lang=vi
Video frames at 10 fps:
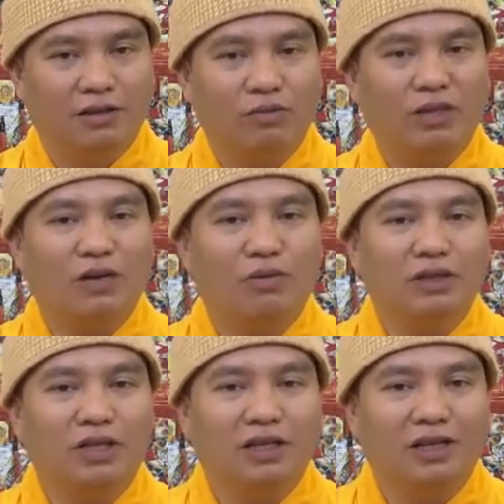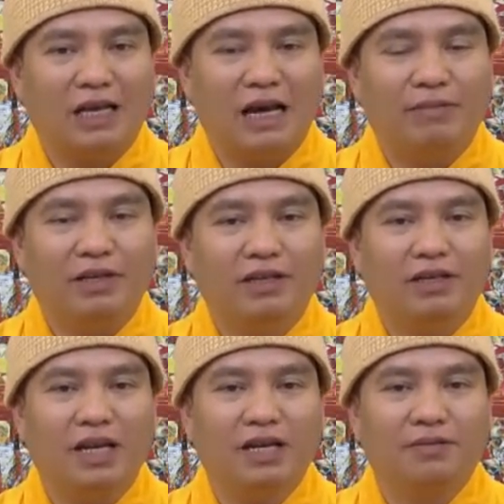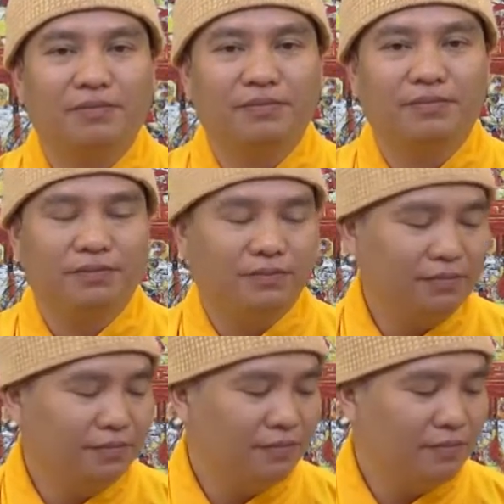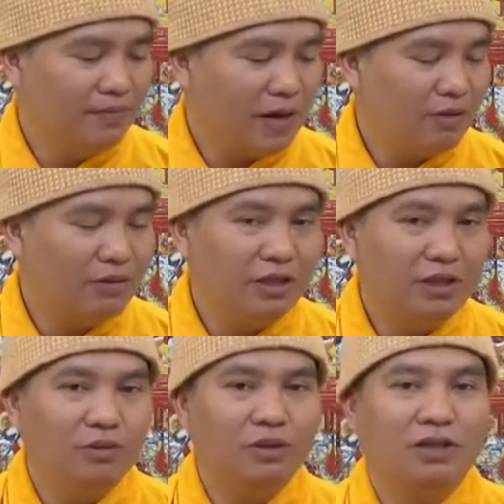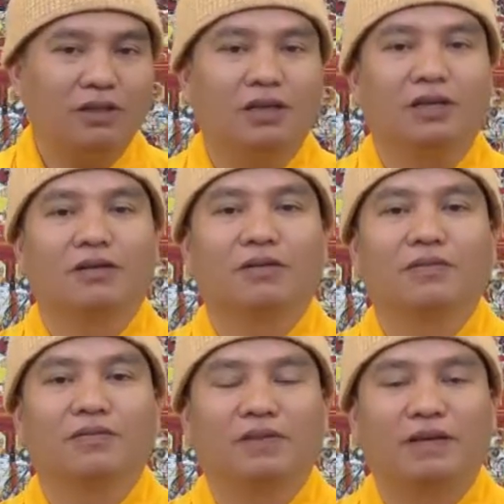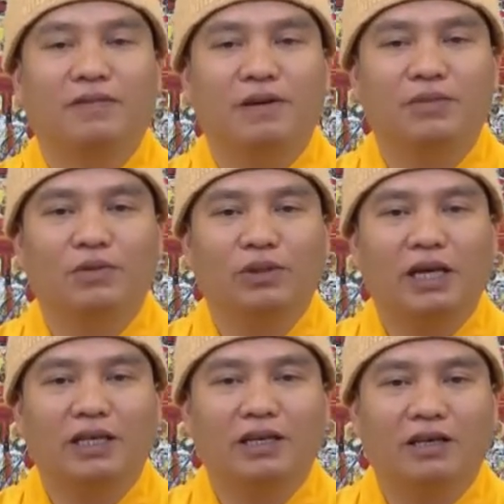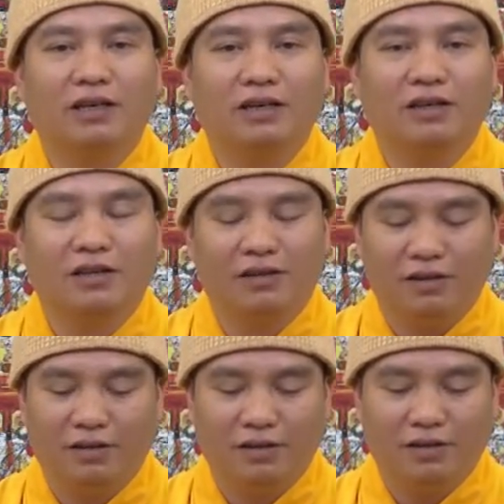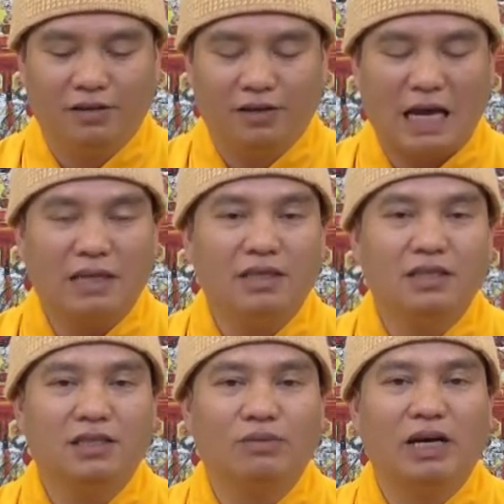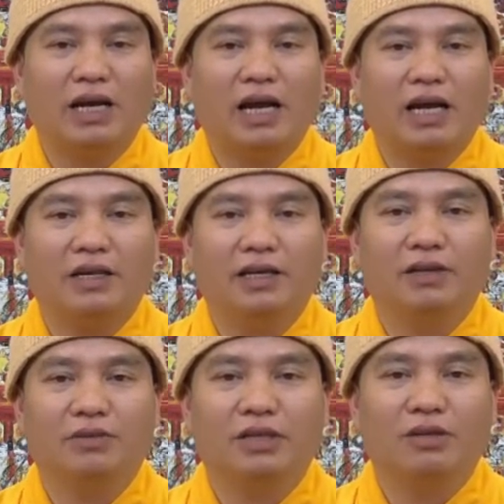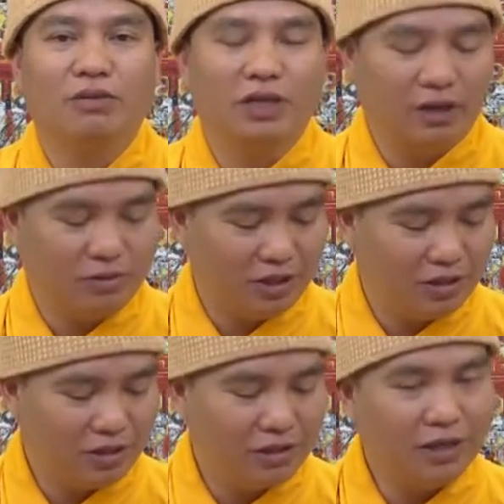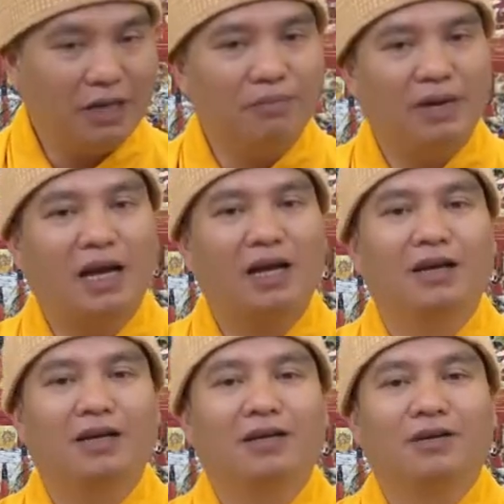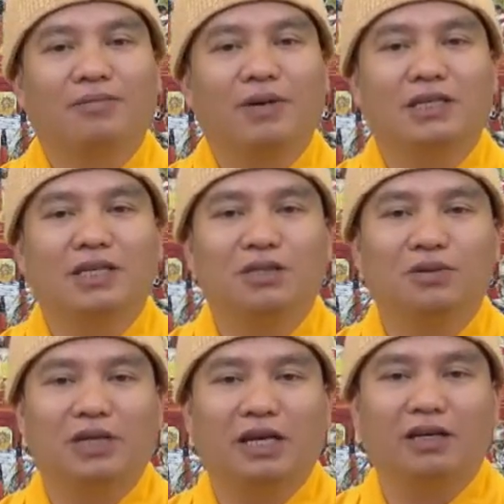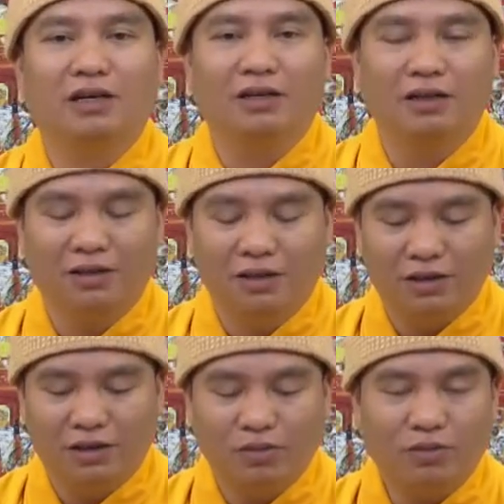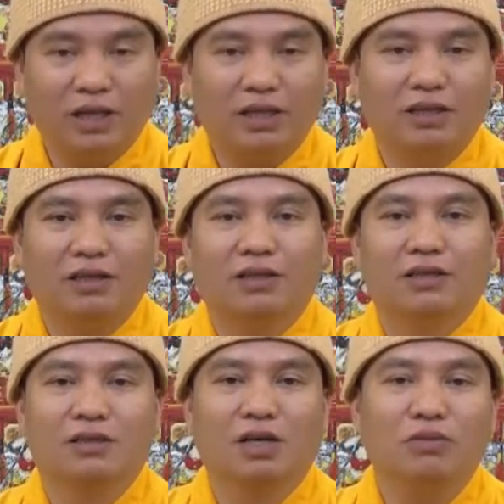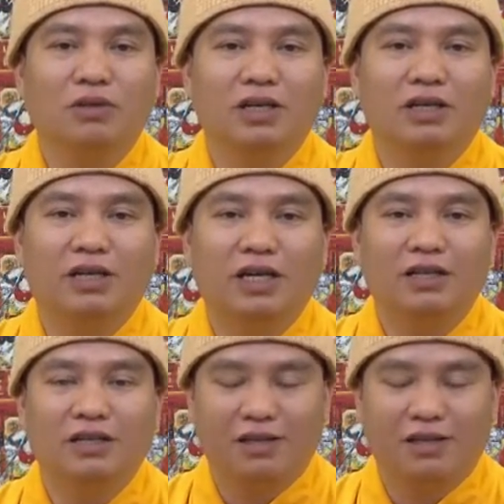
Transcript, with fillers: chúng ta cũng gì làm lên ở đất bao nhiêu những thực vật phẩm chúng ta gì ăn sinh sống hàng ngày đều gì cũng đều gì từ đất mà mà sinh sôi nảy nở chúng ta gì sống nhờ đất